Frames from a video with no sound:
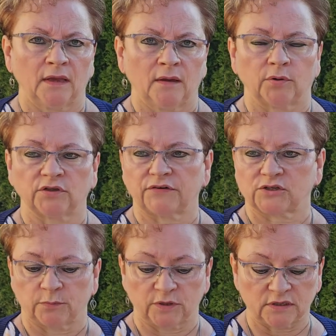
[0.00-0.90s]

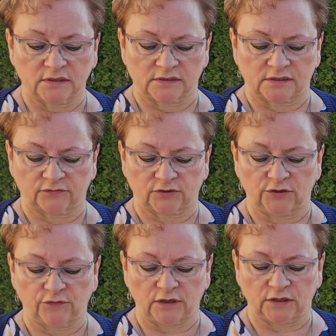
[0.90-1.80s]
Ponieważ my nic w tej
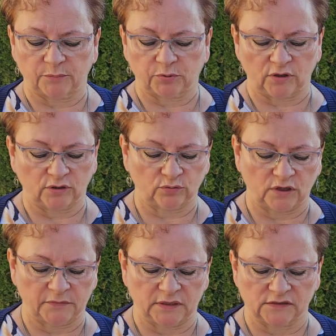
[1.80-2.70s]
chwili nie
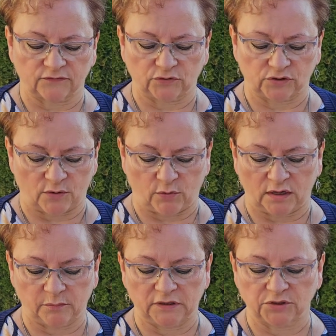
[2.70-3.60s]
projektujemy na swoich
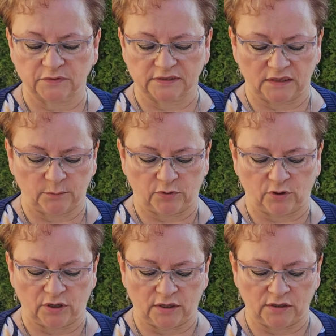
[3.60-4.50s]
działkach, byliśmy
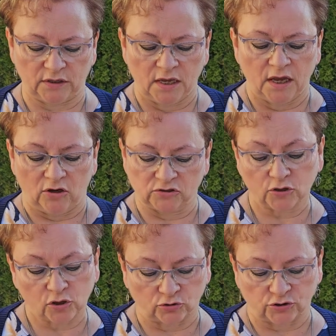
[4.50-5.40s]
zaniepokojeni, o
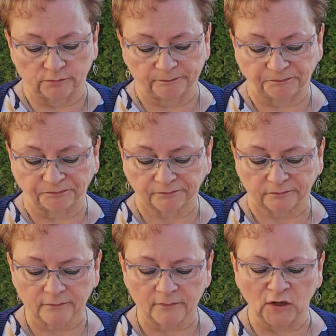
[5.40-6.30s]
co chodzi.
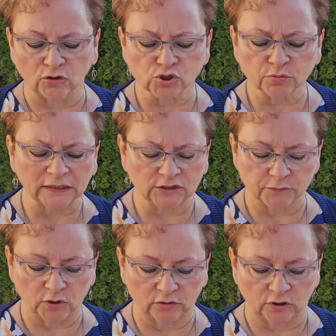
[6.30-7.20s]

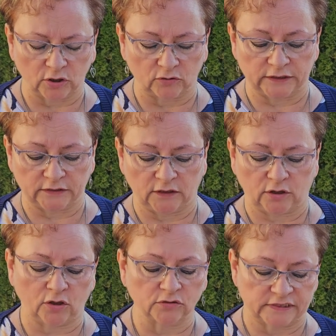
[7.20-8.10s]
Otrzymaliśmy od geodety
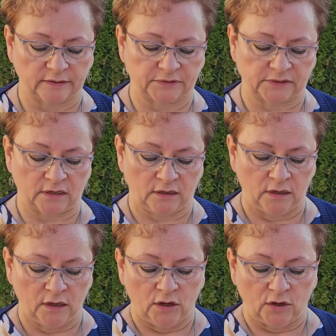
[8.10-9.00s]
koncepcję,
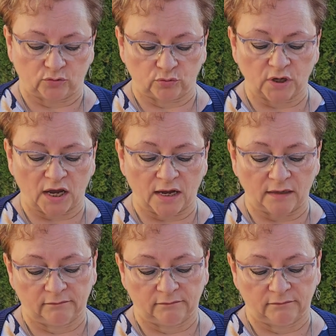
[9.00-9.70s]
która